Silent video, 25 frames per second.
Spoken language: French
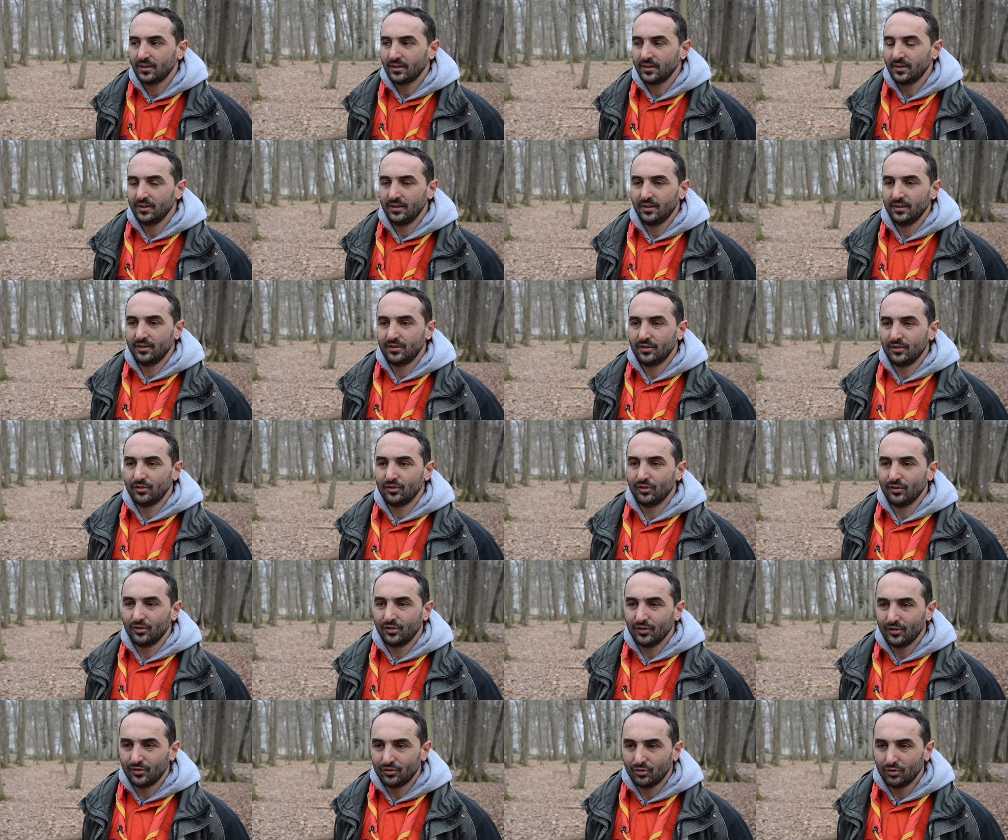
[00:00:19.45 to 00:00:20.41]
qui se
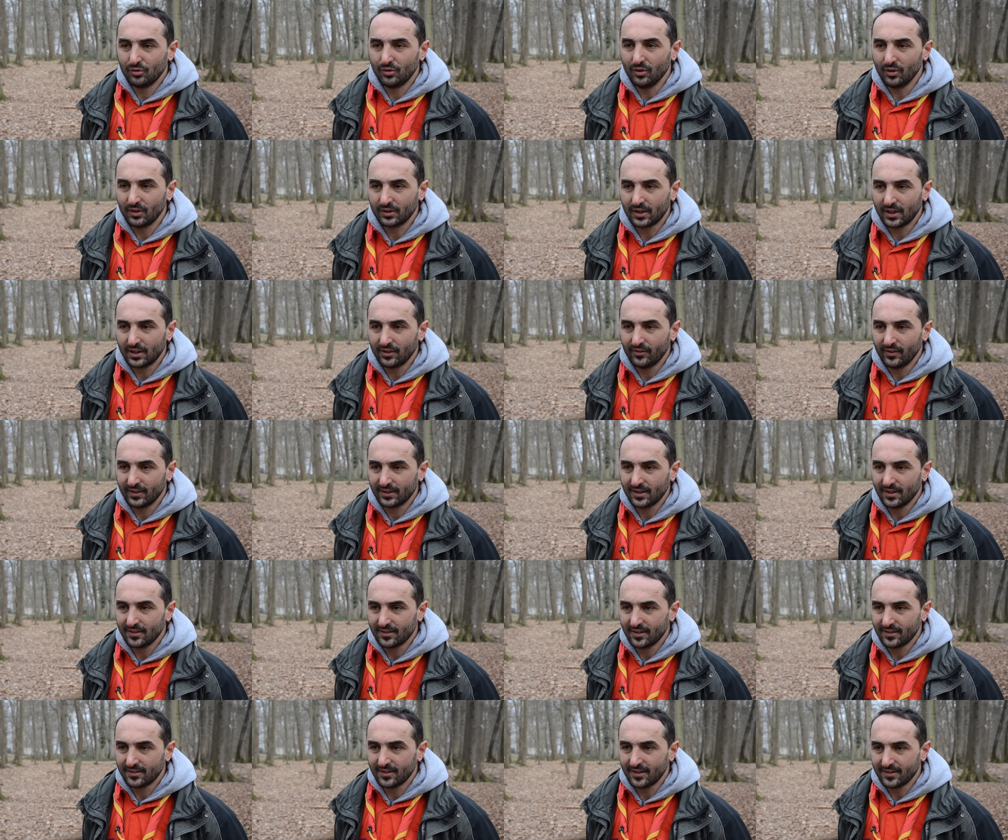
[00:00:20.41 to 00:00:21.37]
situe dans le
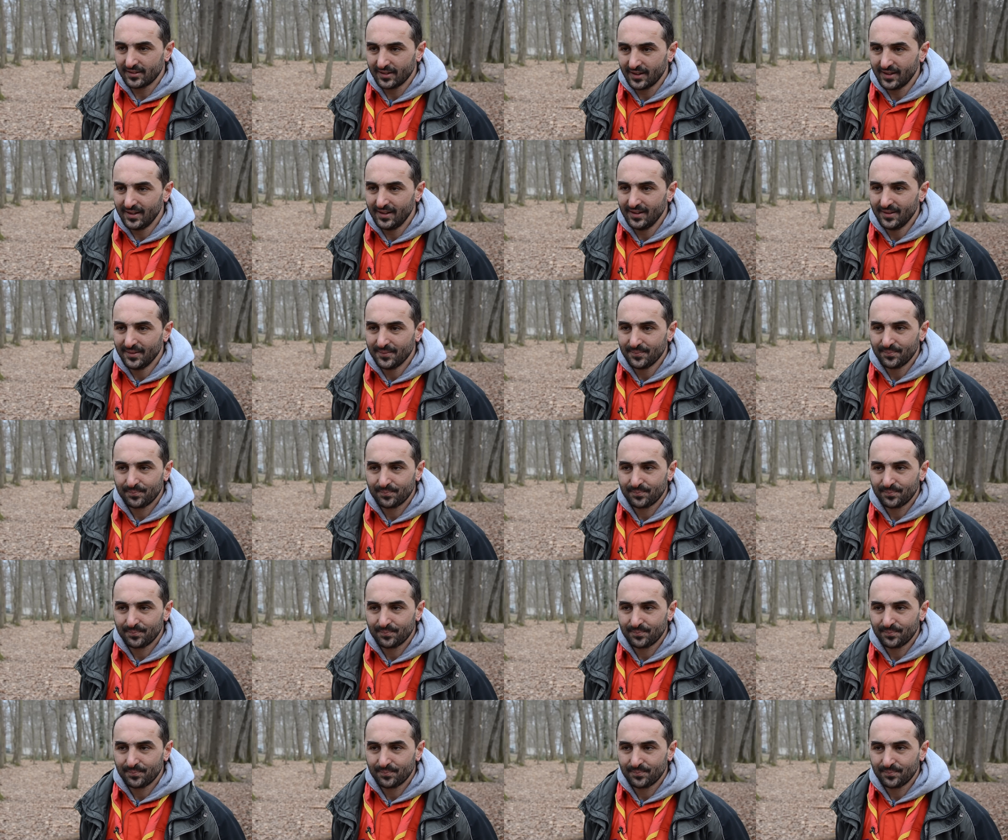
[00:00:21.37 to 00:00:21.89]
95 à Sarcelles.